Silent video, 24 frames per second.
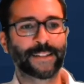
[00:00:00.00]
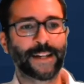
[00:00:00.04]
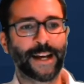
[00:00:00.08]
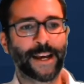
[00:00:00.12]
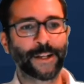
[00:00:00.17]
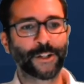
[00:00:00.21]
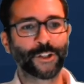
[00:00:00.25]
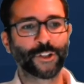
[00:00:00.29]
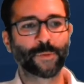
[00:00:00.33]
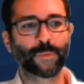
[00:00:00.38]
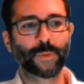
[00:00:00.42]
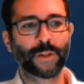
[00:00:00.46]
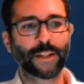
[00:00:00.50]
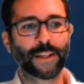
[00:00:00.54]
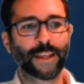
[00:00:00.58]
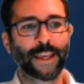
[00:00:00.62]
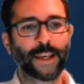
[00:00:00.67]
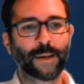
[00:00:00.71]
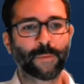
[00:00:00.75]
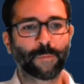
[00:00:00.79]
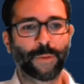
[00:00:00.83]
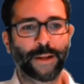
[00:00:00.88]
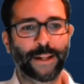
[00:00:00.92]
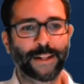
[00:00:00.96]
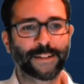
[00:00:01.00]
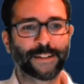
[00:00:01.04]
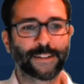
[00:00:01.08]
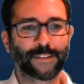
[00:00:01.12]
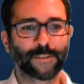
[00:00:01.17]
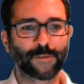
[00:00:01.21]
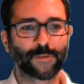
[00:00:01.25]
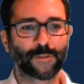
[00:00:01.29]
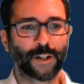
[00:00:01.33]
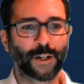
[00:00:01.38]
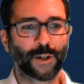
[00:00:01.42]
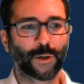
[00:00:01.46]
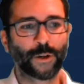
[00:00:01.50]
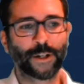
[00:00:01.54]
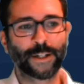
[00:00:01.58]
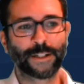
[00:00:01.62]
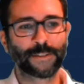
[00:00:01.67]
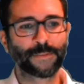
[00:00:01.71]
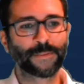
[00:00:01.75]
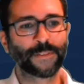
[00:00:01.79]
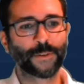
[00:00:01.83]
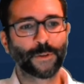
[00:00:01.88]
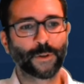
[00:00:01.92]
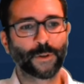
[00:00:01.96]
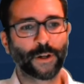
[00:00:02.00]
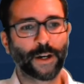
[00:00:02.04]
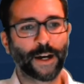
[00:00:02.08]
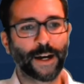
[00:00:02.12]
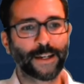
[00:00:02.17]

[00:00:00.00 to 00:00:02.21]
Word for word: eine Spiel gegen Belgien verloren,